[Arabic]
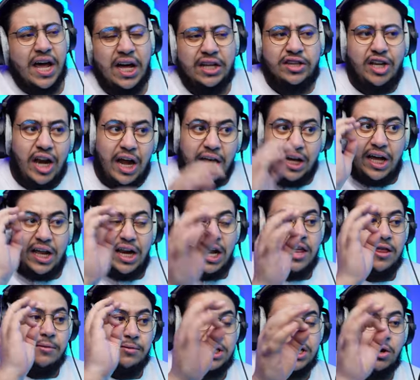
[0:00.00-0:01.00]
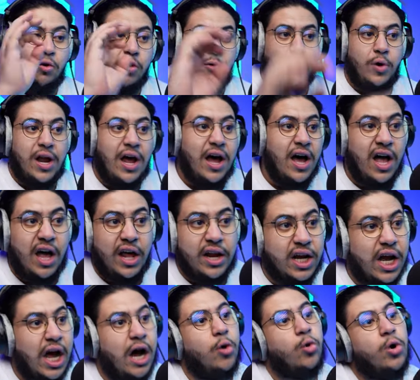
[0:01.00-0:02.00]
يا تلحق عليه اذا بتسوي وراها
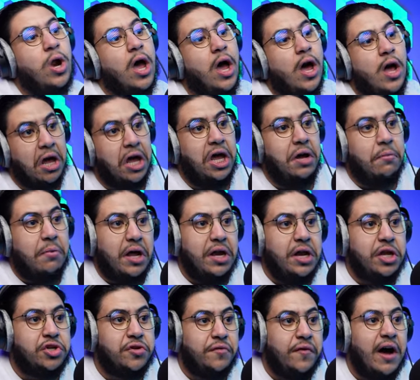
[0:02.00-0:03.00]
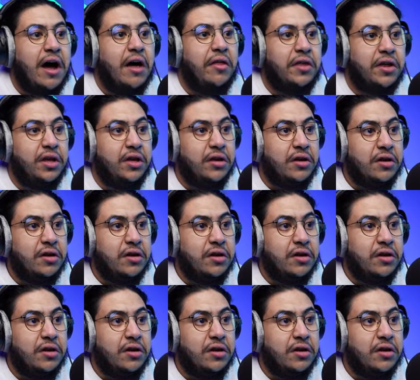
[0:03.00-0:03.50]
حركه او لا طيب خلنا نشوف هذه